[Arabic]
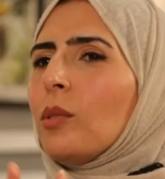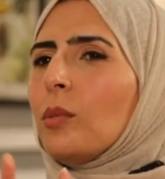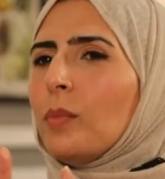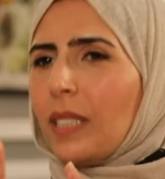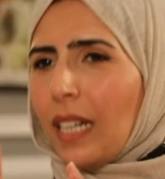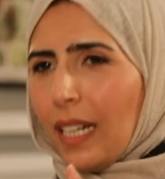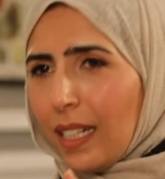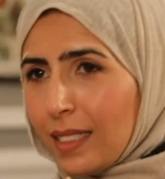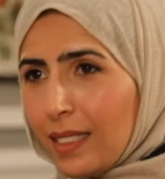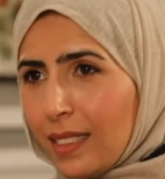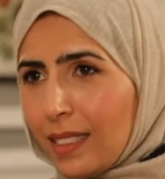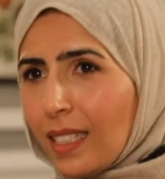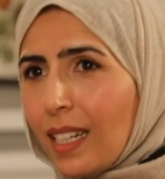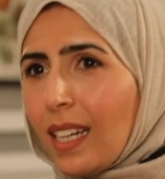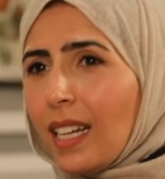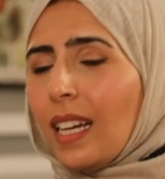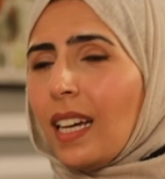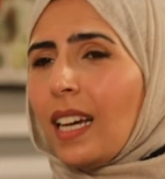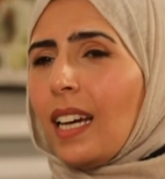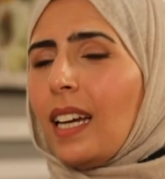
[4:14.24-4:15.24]
ممتاز
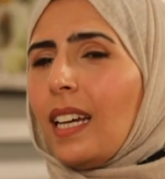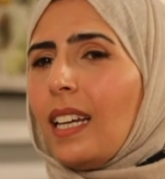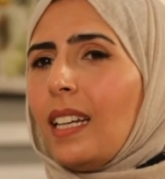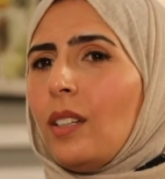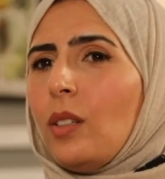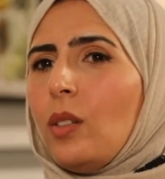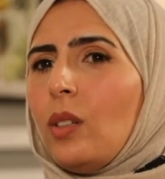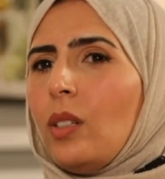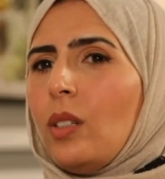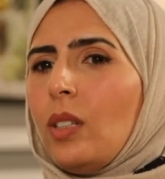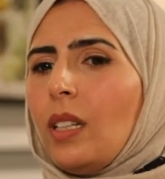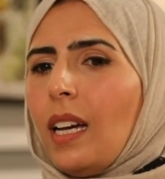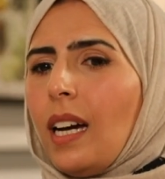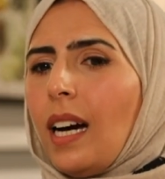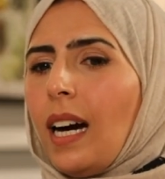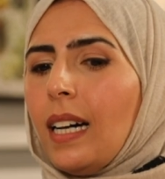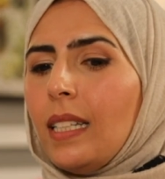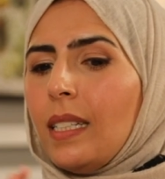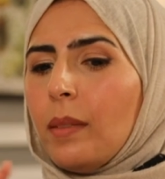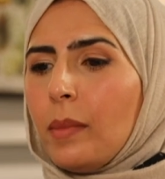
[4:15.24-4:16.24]

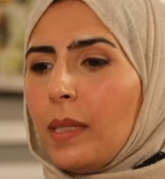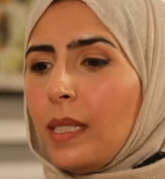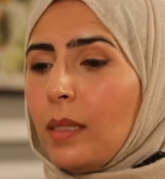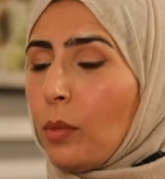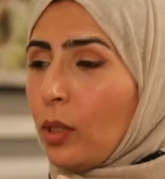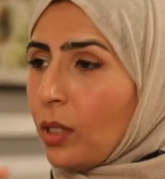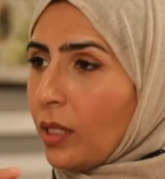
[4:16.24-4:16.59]
انا من